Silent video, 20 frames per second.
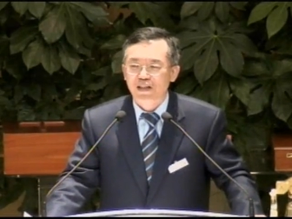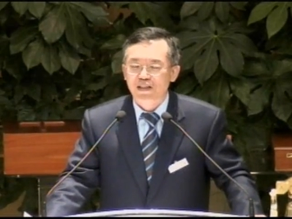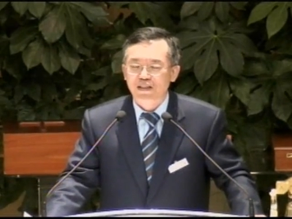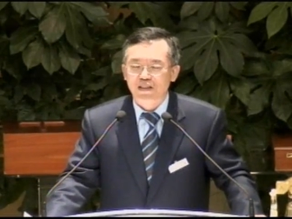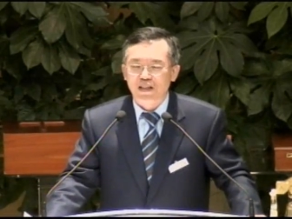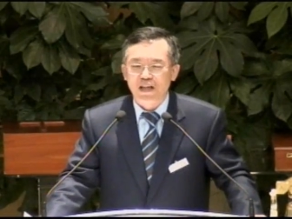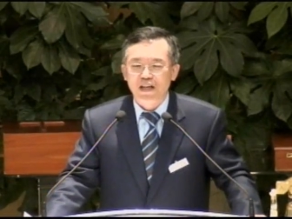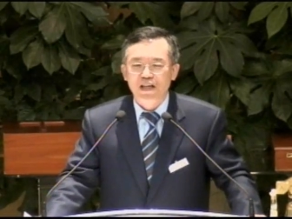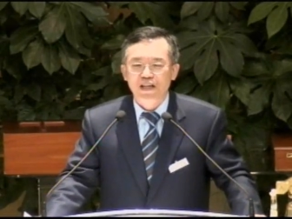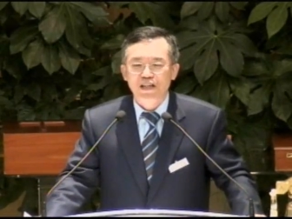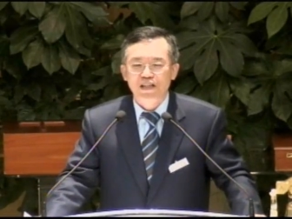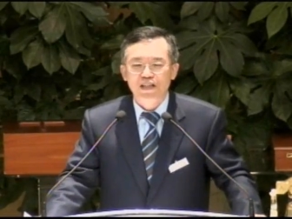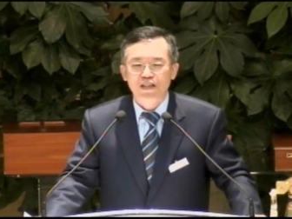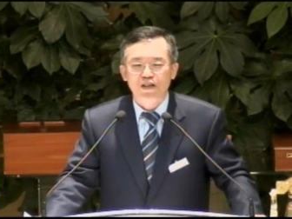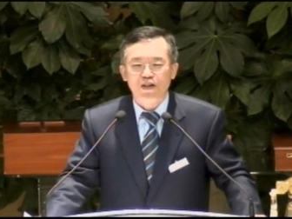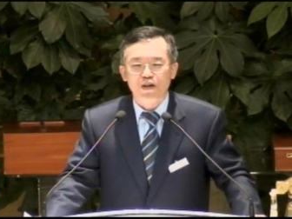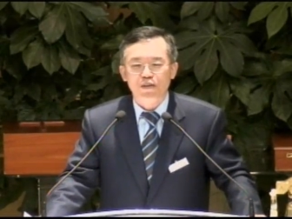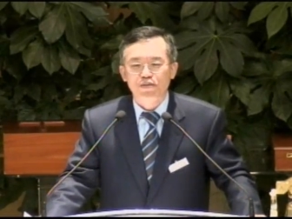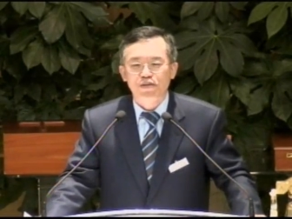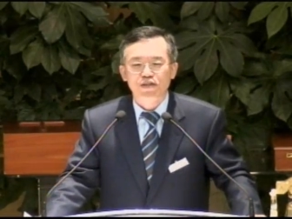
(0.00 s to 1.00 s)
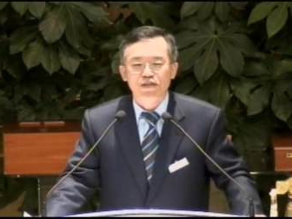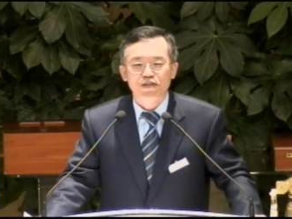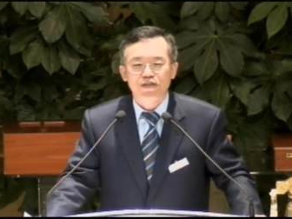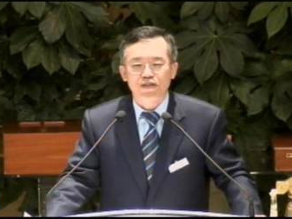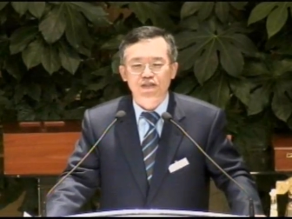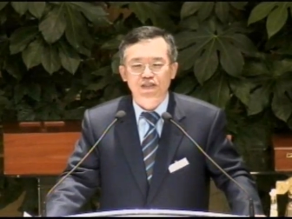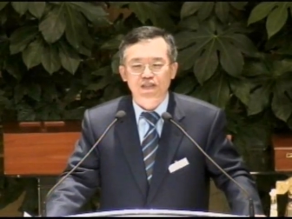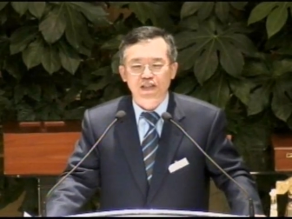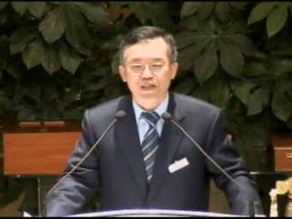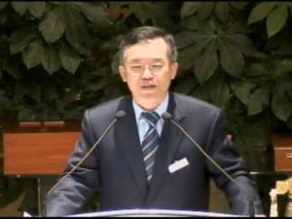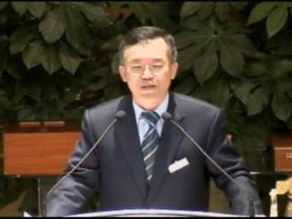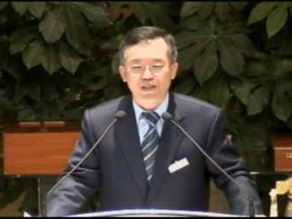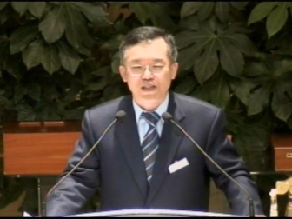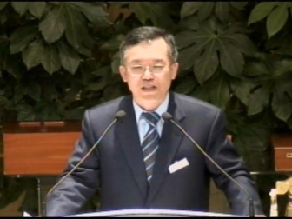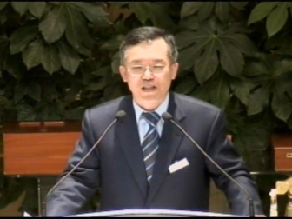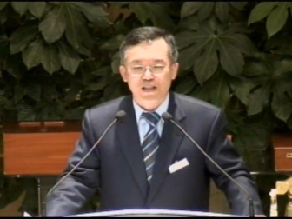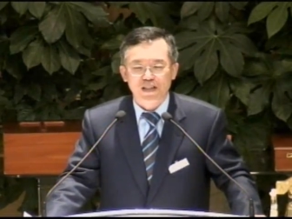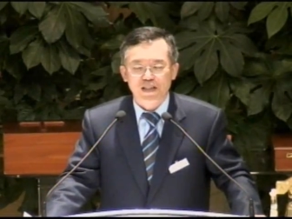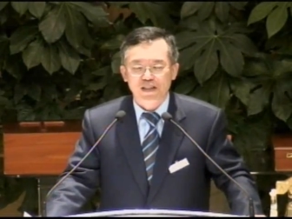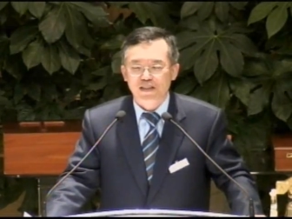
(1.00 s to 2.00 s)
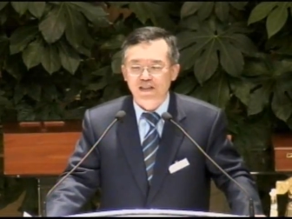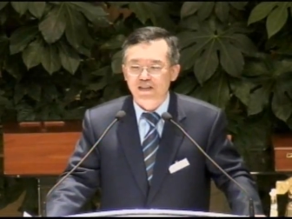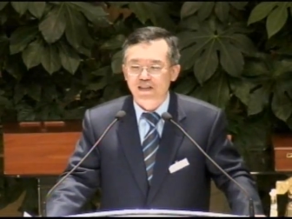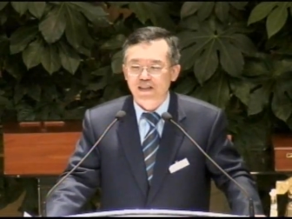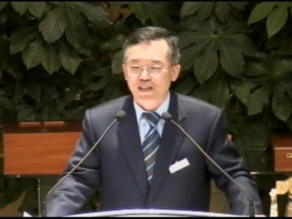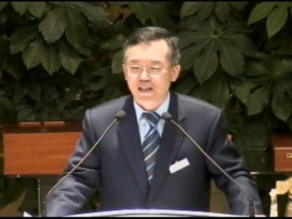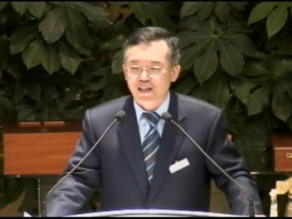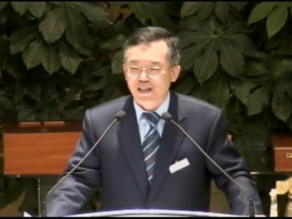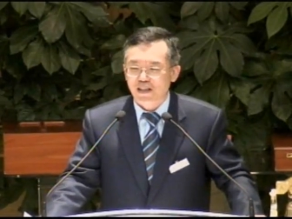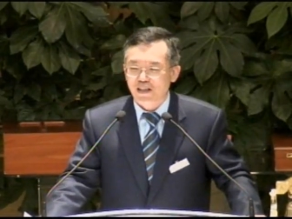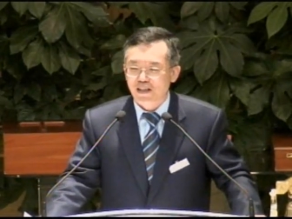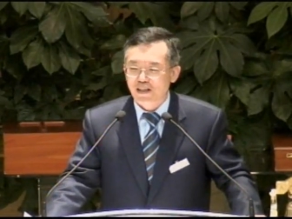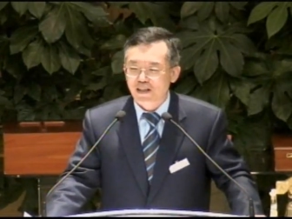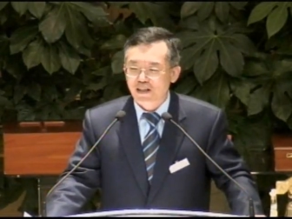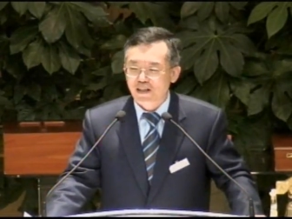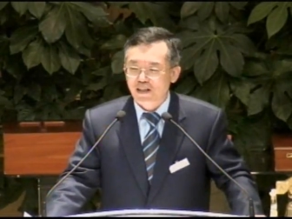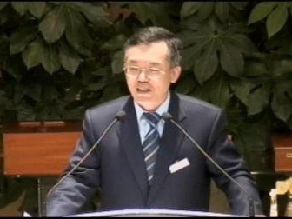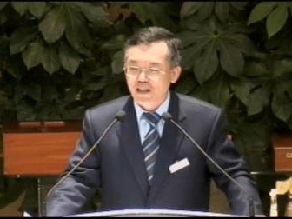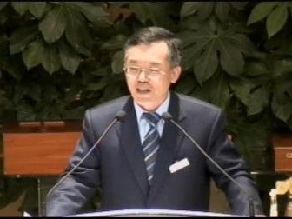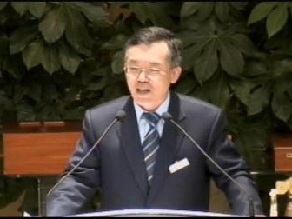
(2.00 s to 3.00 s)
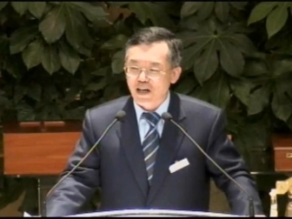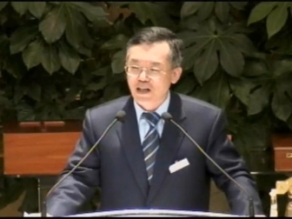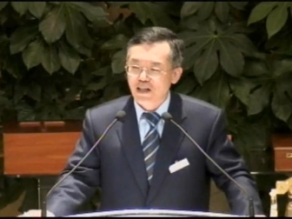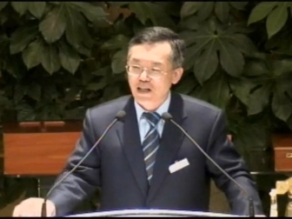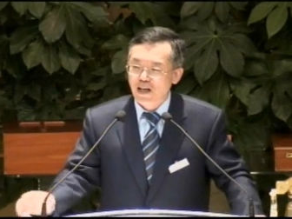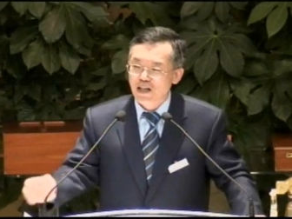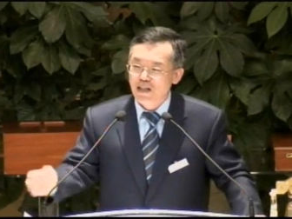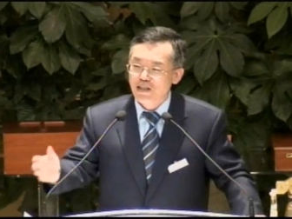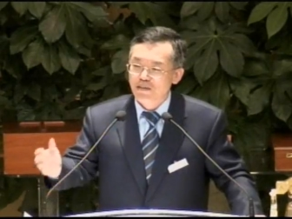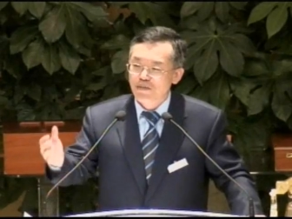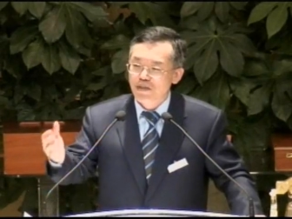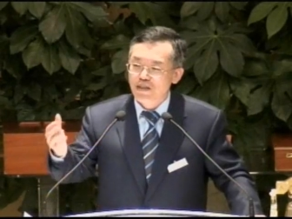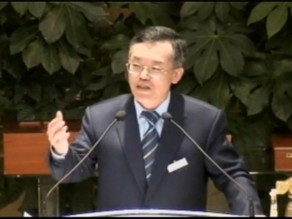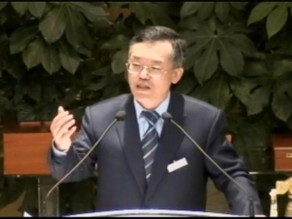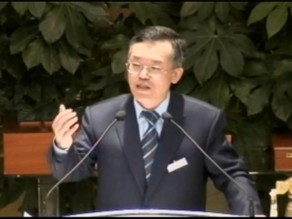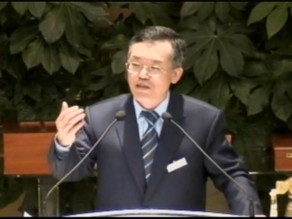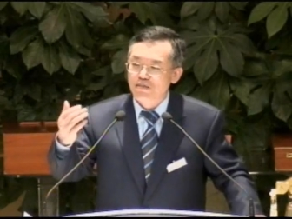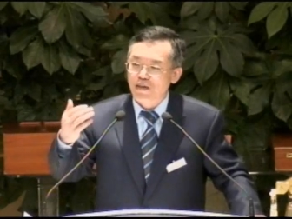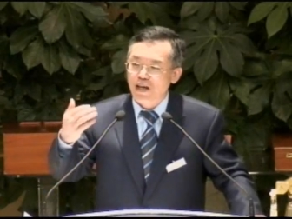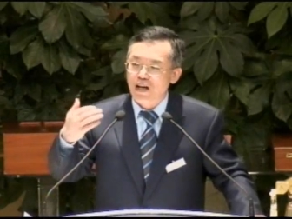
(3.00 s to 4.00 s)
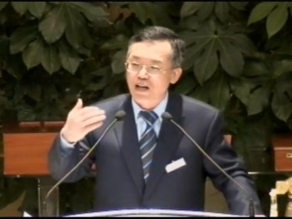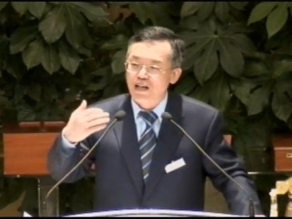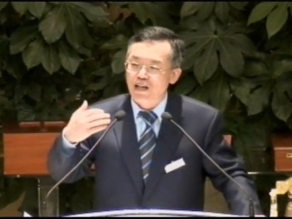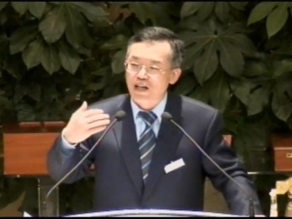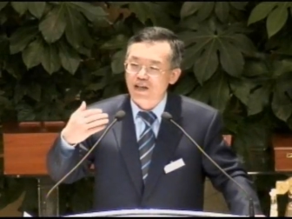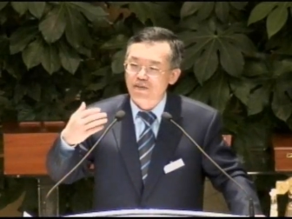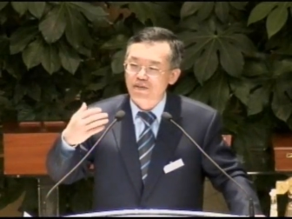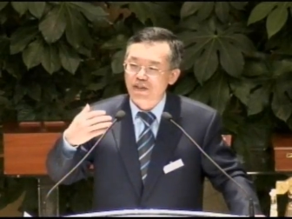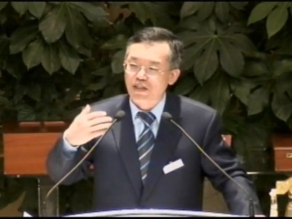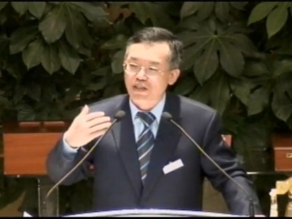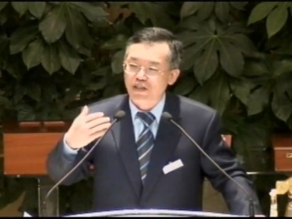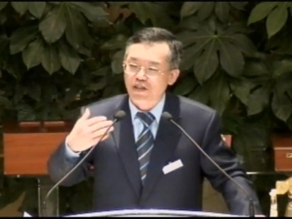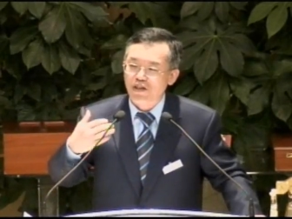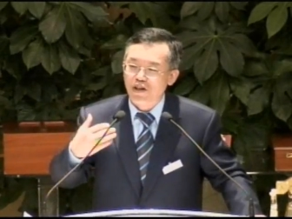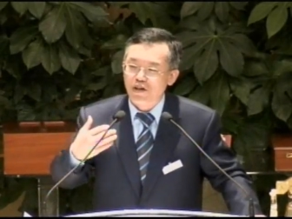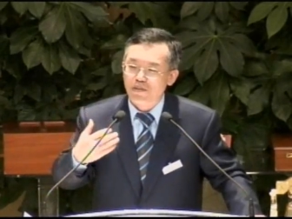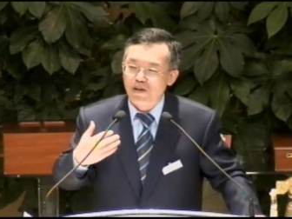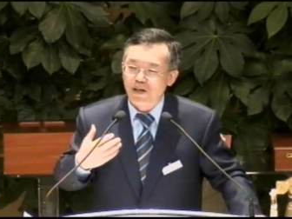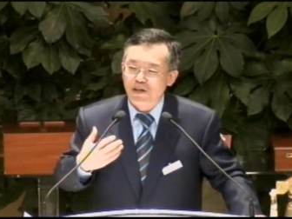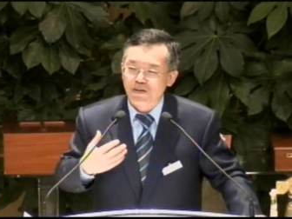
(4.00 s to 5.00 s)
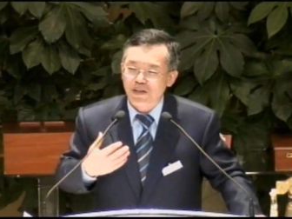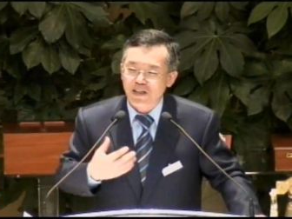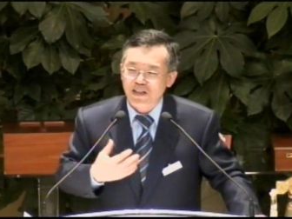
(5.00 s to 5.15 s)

내일이 없을 것이라고 생각했는데 하나님을 그 마음 가운데 경험하고